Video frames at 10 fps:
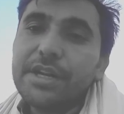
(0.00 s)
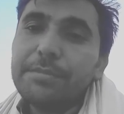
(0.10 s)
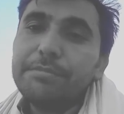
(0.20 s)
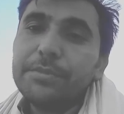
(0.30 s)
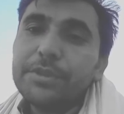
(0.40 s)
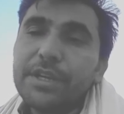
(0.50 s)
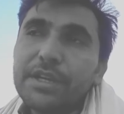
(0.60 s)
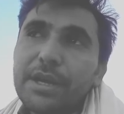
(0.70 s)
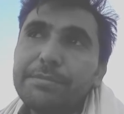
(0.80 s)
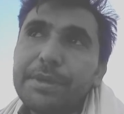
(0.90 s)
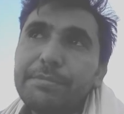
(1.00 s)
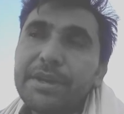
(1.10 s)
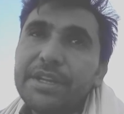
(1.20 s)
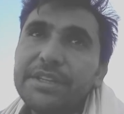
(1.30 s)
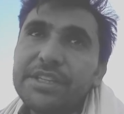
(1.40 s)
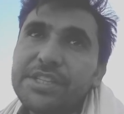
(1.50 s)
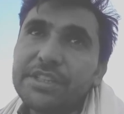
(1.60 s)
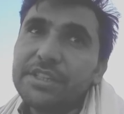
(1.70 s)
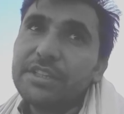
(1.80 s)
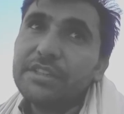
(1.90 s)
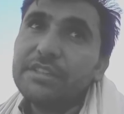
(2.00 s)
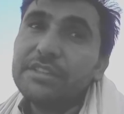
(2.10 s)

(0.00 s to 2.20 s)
का मुतल पेपर नहीं दे सकते